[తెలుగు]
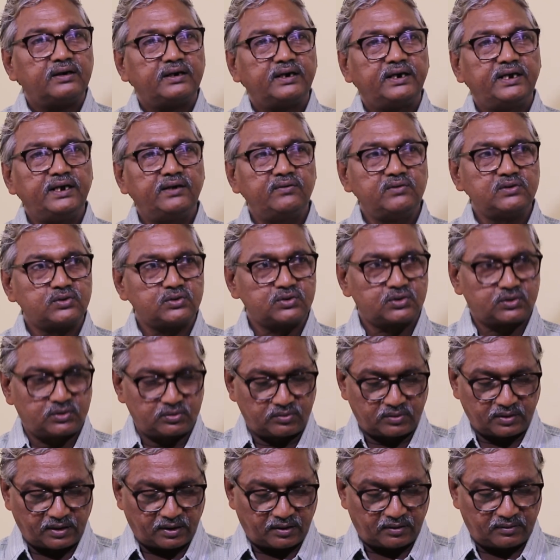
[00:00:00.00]
టీవీ చూస్తూ
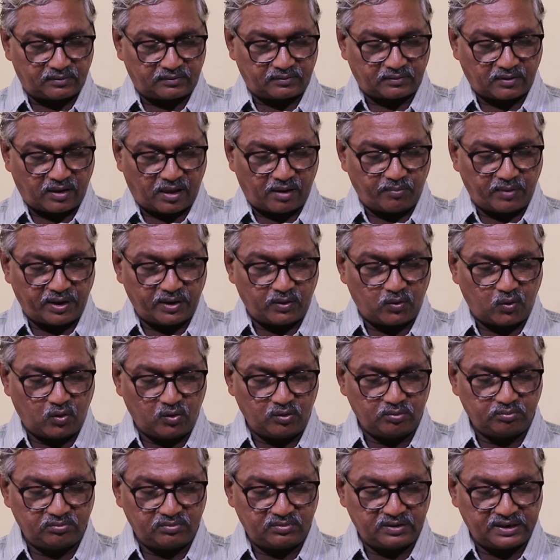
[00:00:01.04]
ఉంటాను మై
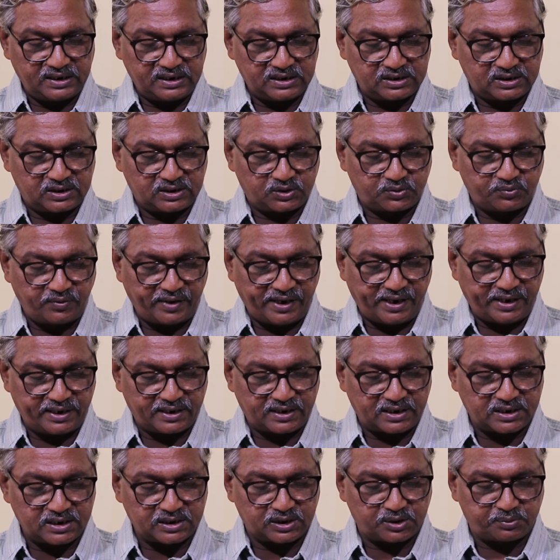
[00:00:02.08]
హోమ్ ఈజ్
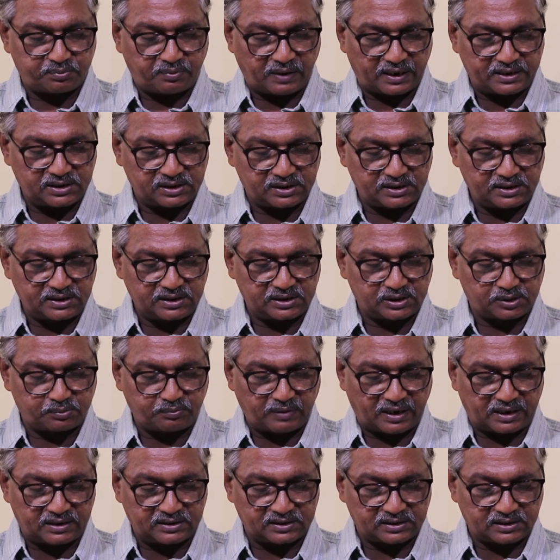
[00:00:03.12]
స్వీట్ అండ్ స్పైసీ
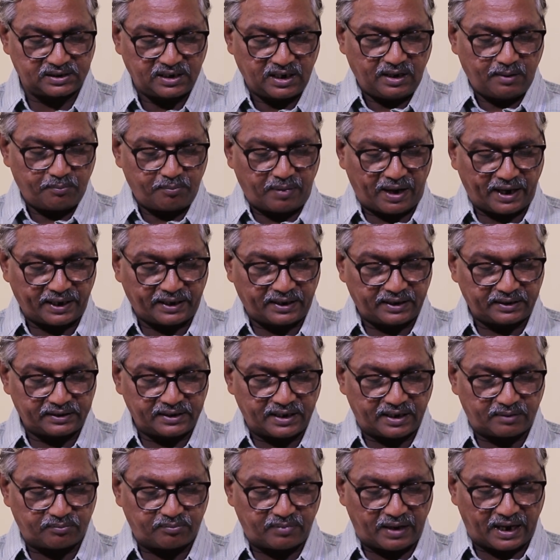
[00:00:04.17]
స్మెల్స్ ప్యాకింగ్
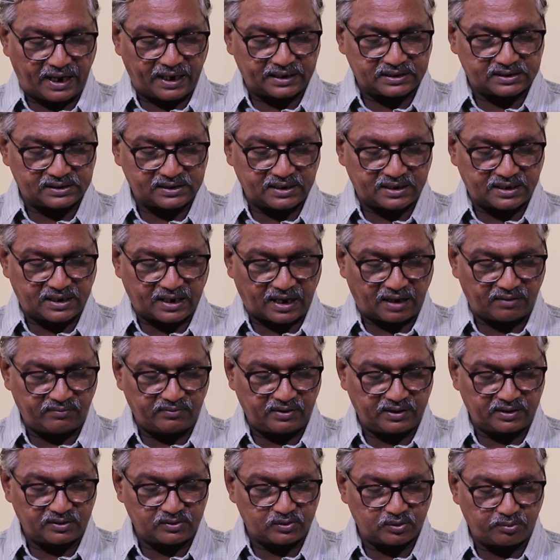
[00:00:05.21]
దర్ బ్యాగ్స్ అండ్
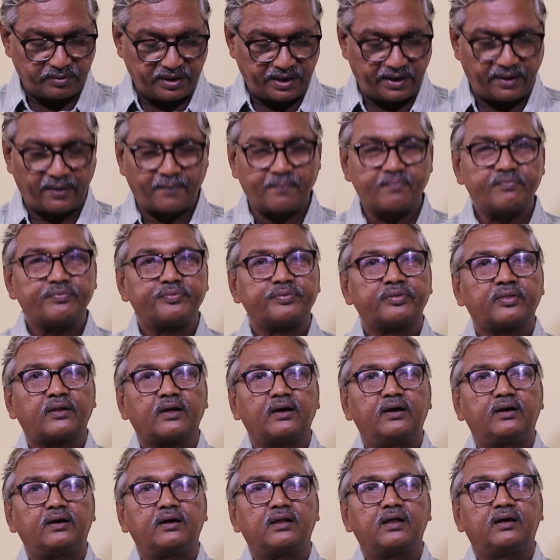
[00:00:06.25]
ట్రావెలింగ్ టు మీ
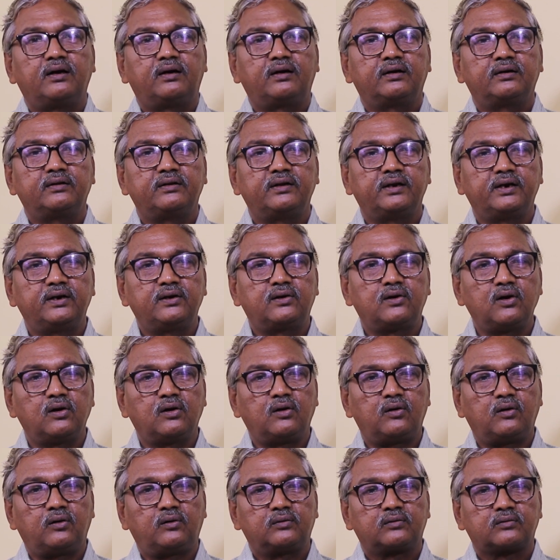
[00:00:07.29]
దీంట్లో
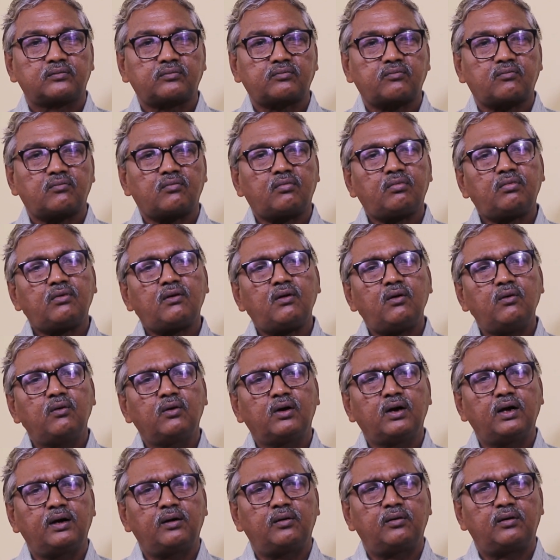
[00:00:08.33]

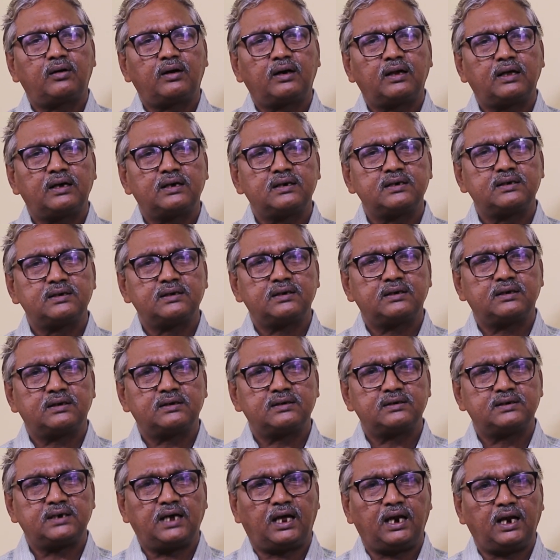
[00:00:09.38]
ఒక
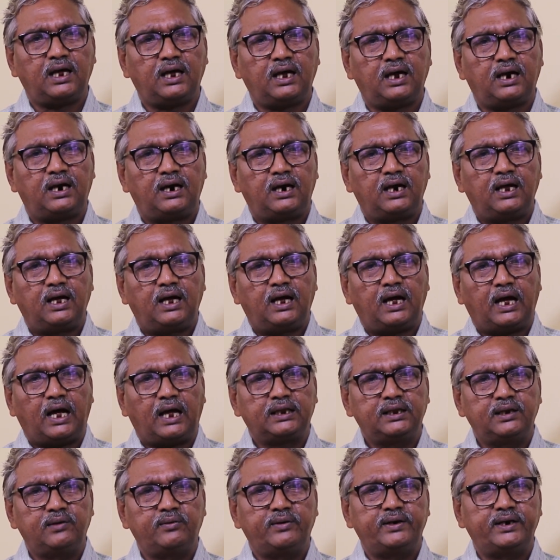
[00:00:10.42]
చాలా
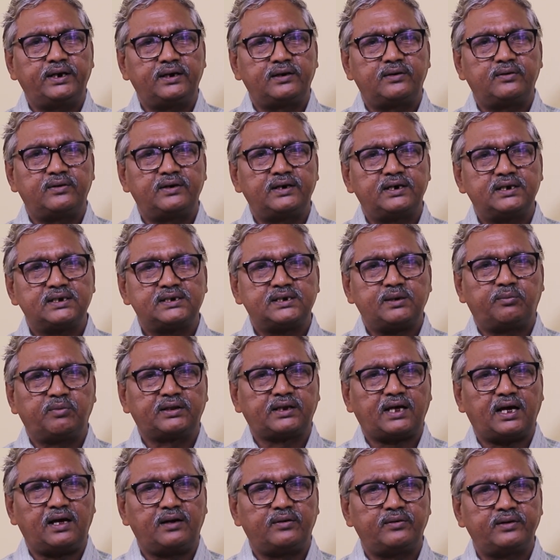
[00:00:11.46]
అందమైనటువంటి
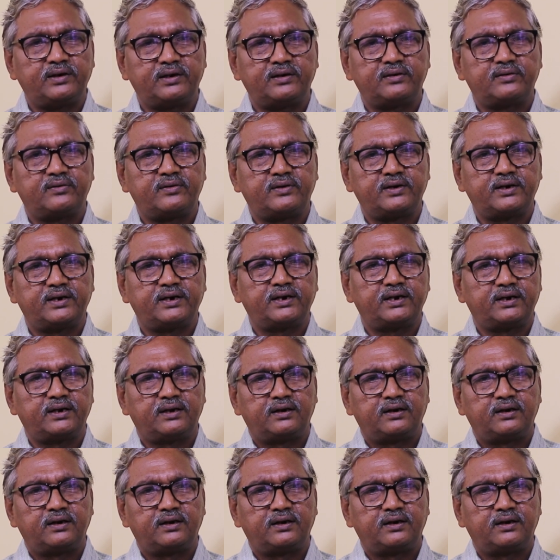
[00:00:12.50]
చమత్కారమైనటువంటి